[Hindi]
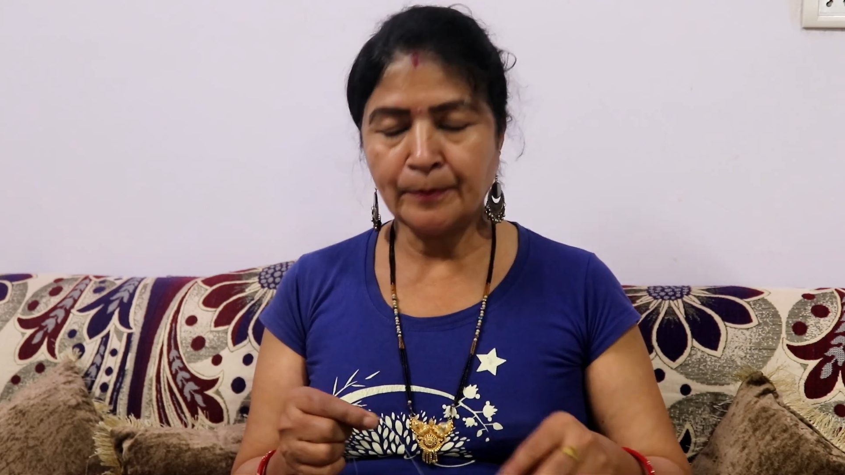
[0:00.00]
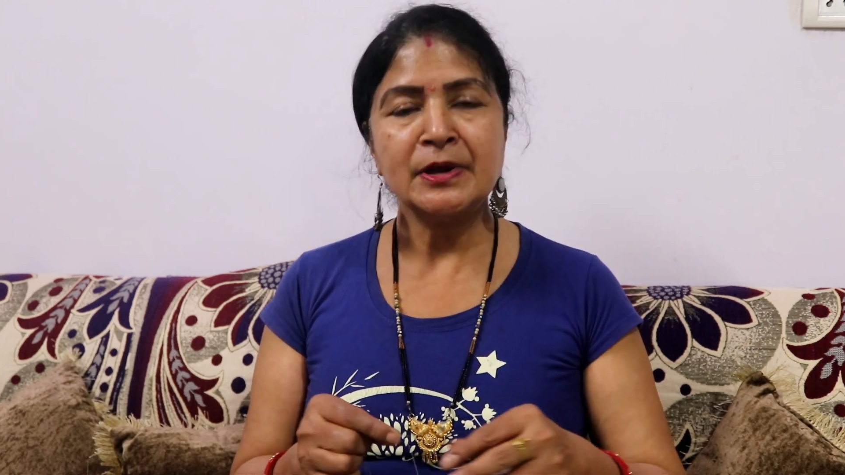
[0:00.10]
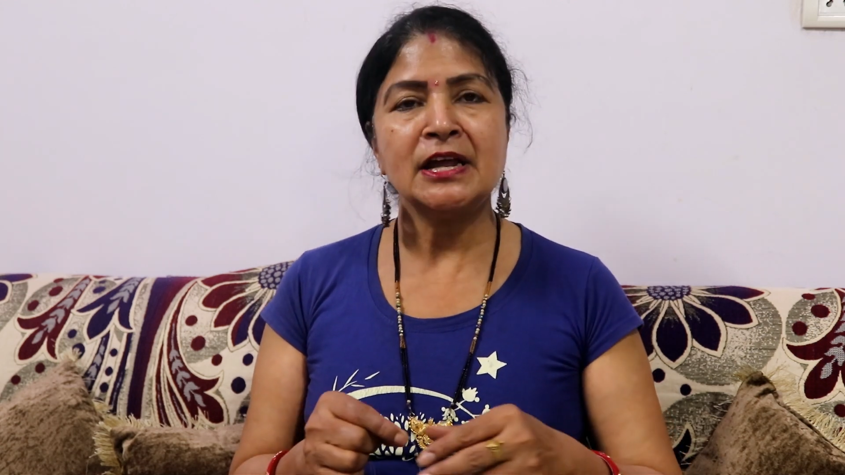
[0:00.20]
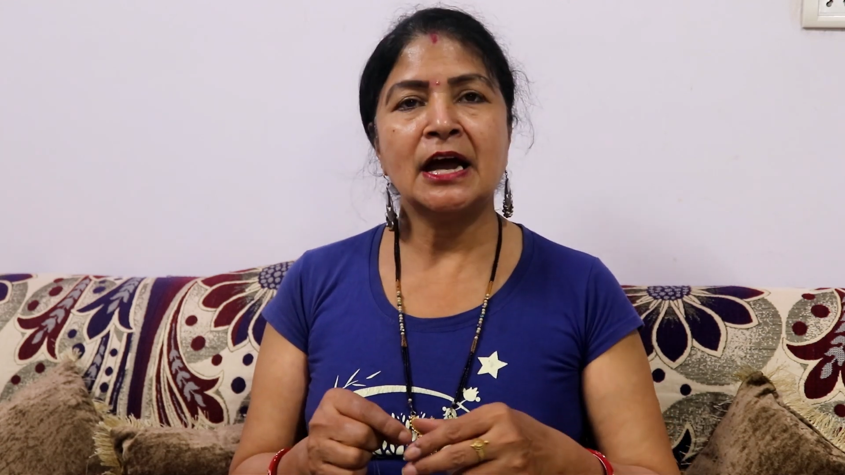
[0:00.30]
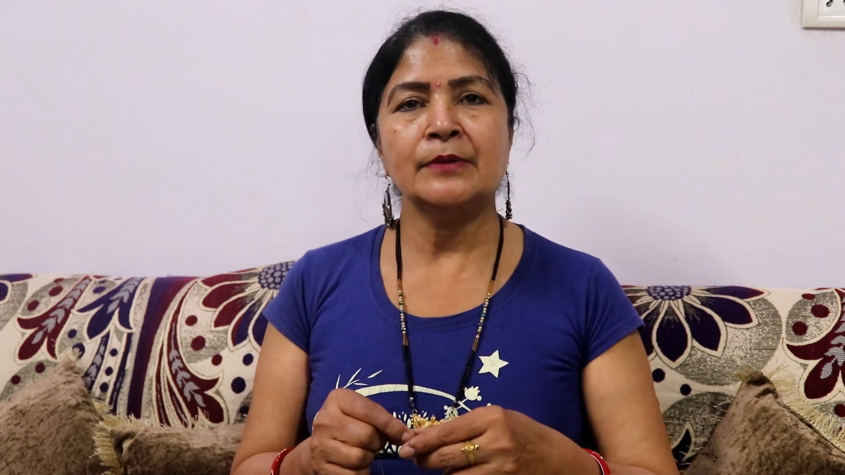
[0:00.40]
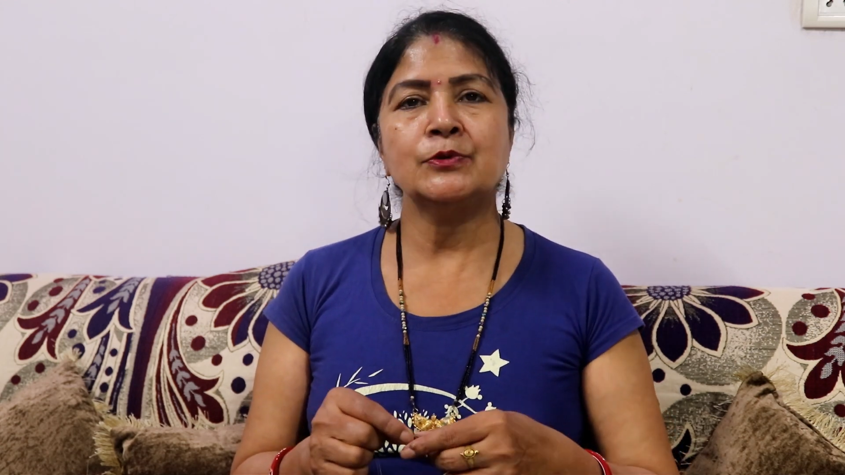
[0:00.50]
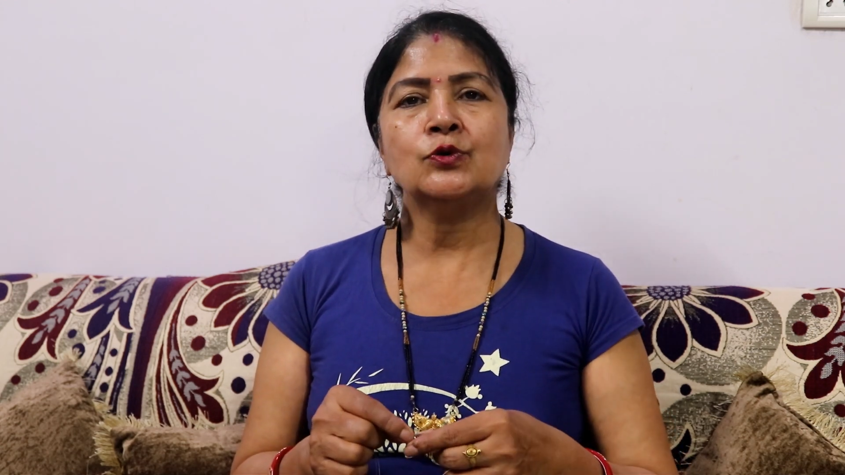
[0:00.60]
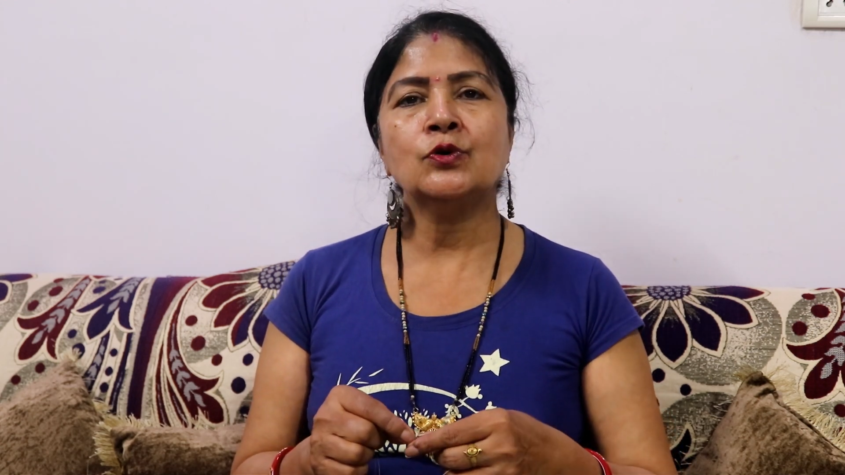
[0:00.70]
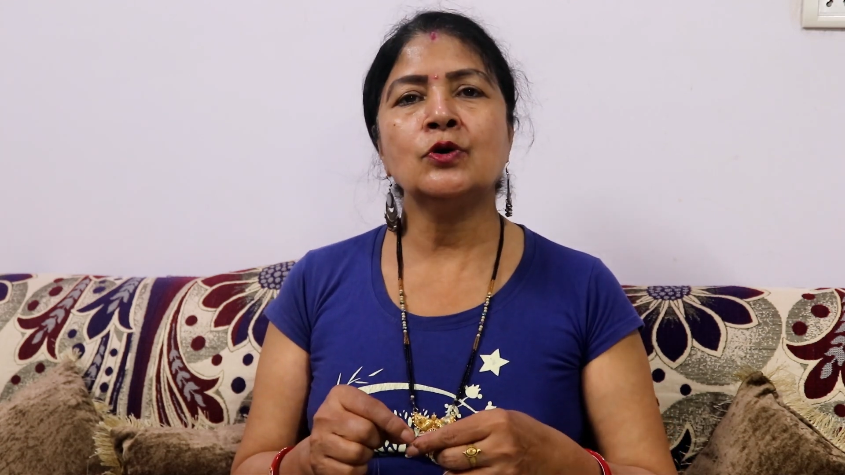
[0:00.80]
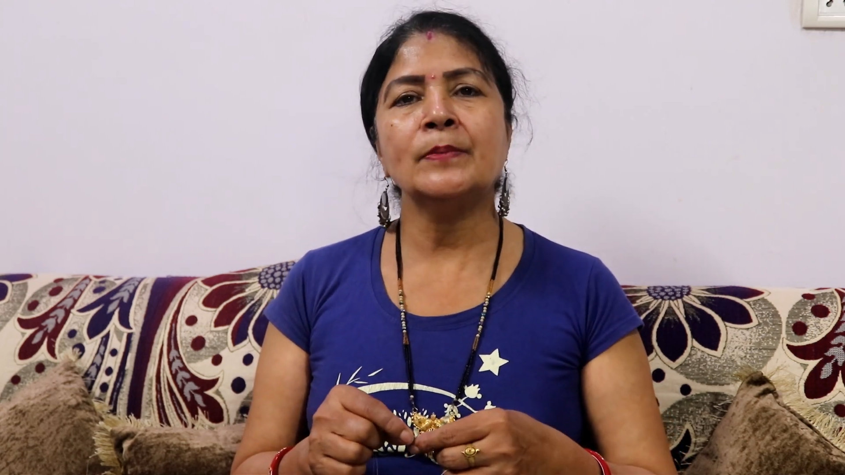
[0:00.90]
अपनी
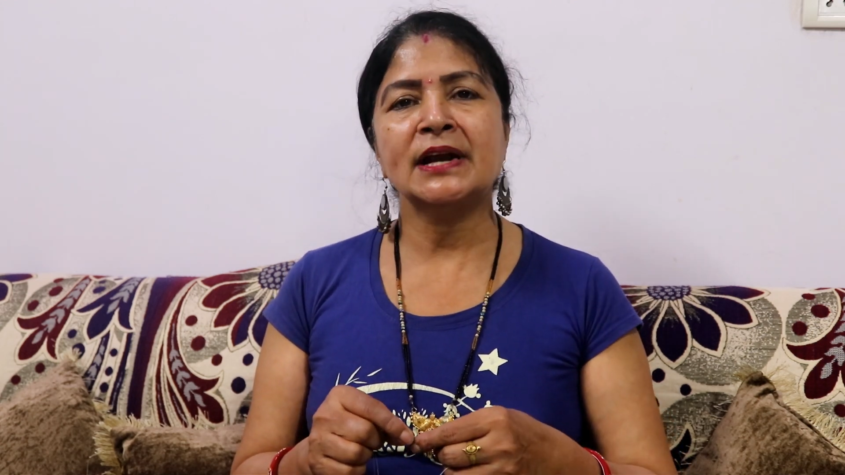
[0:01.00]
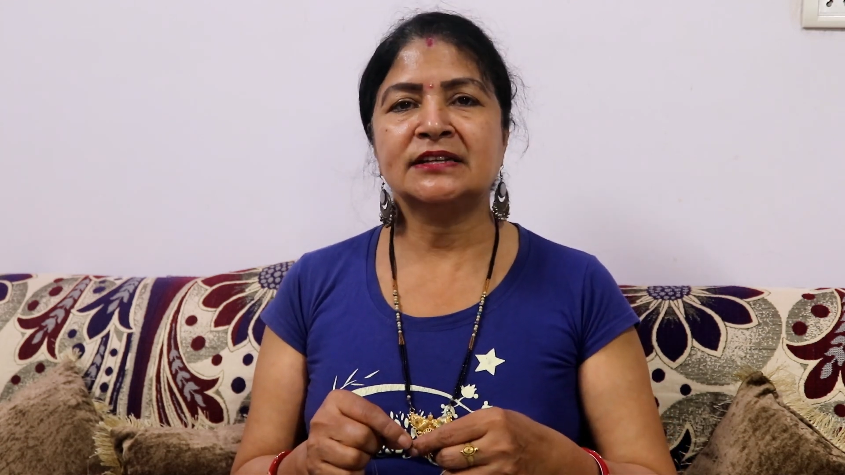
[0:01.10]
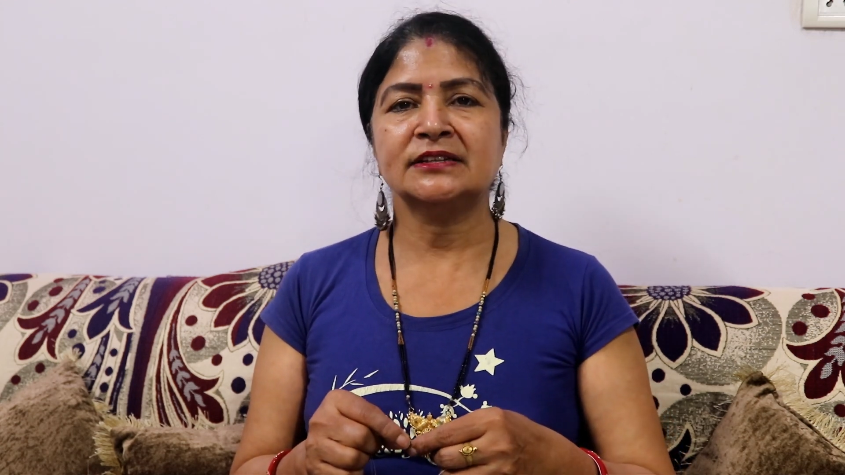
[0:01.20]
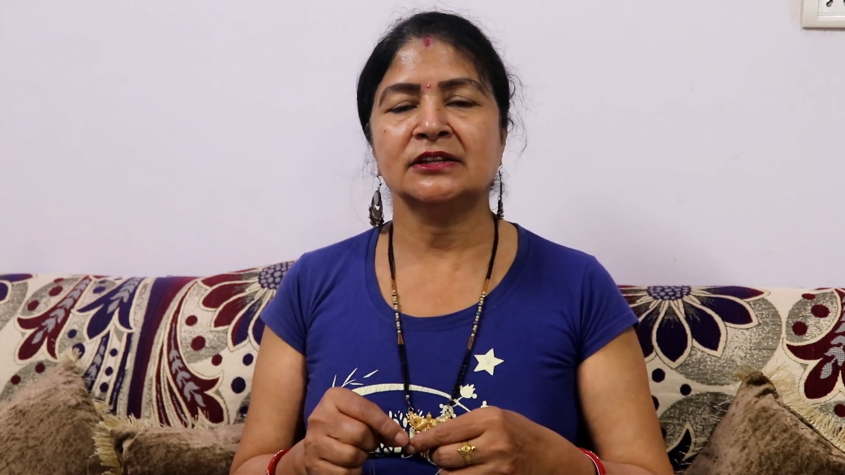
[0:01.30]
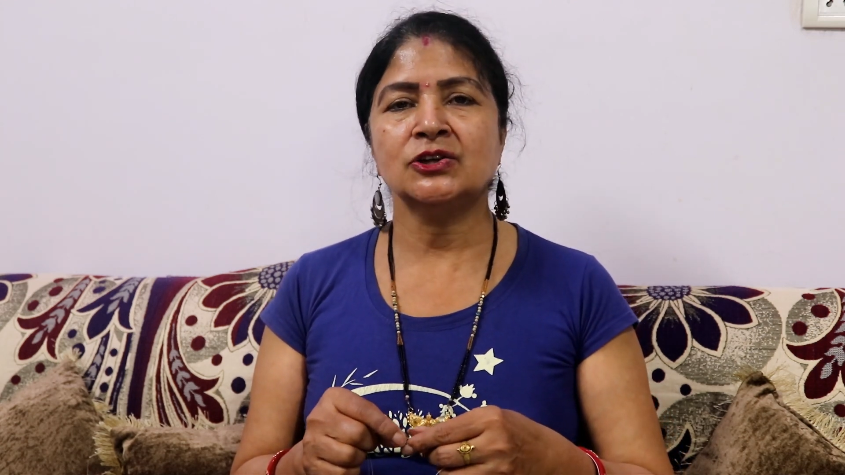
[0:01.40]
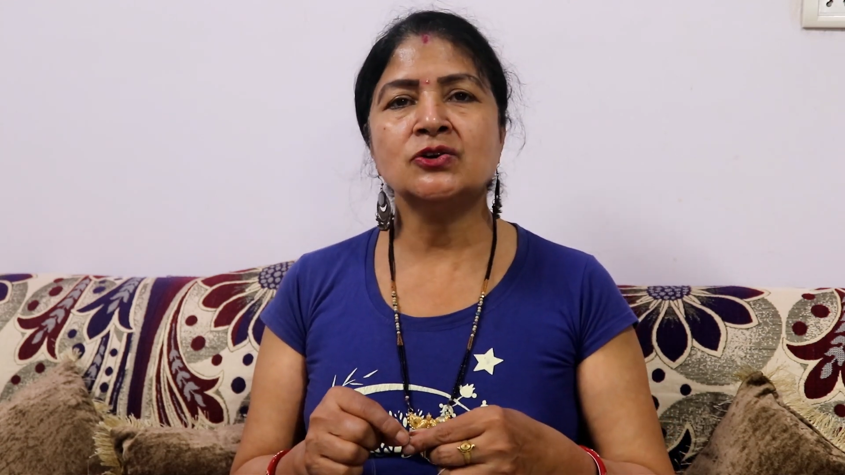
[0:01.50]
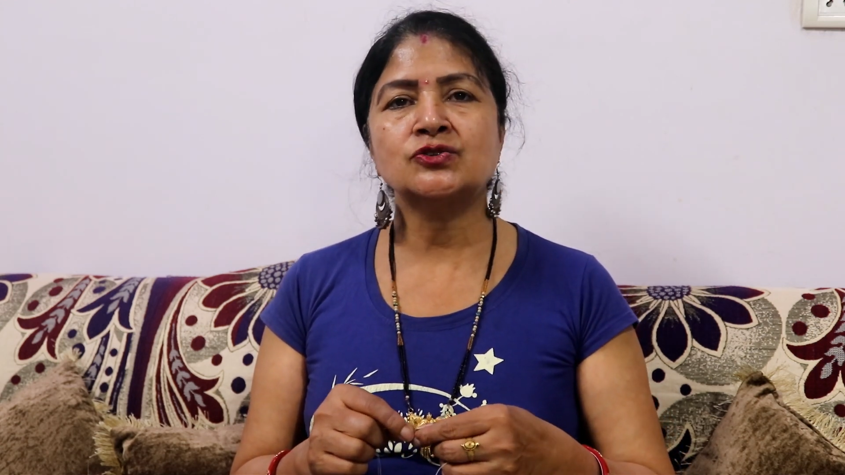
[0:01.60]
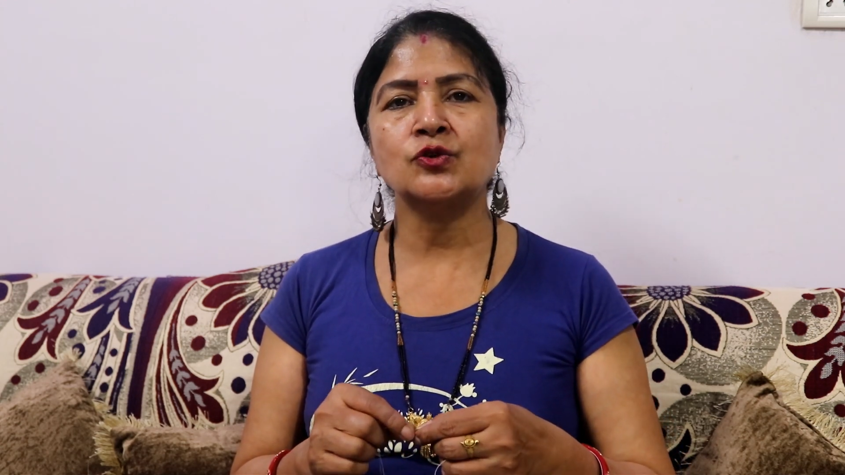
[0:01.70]
आईब्रो को बना सकते हो